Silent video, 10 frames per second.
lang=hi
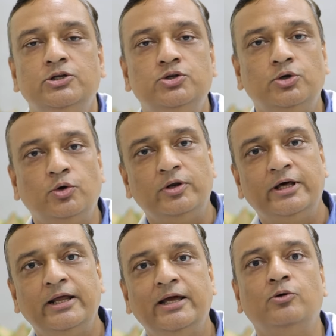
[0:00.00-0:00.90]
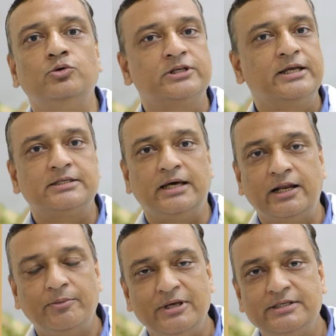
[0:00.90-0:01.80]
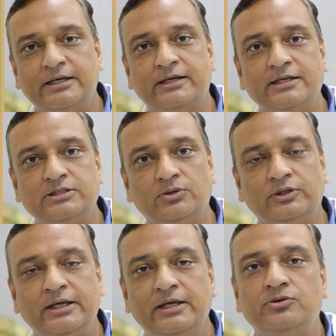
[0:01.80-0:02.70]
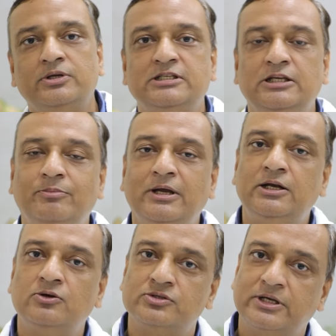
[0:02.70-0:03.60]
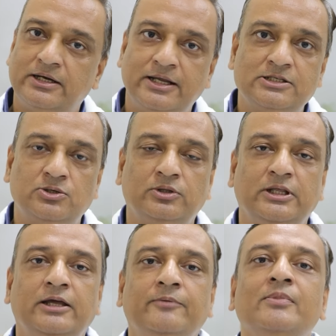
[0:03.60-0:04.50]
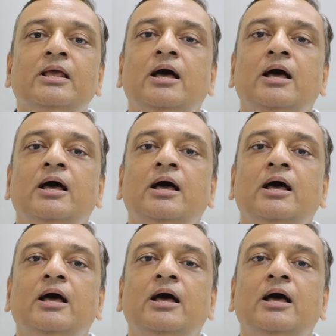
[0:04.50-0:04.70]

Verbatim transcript: जो डोनर है उसके सारे बेसिक टेस्ट होते हैं जो रिसिपियंट है उसके टेस्ट होते हैं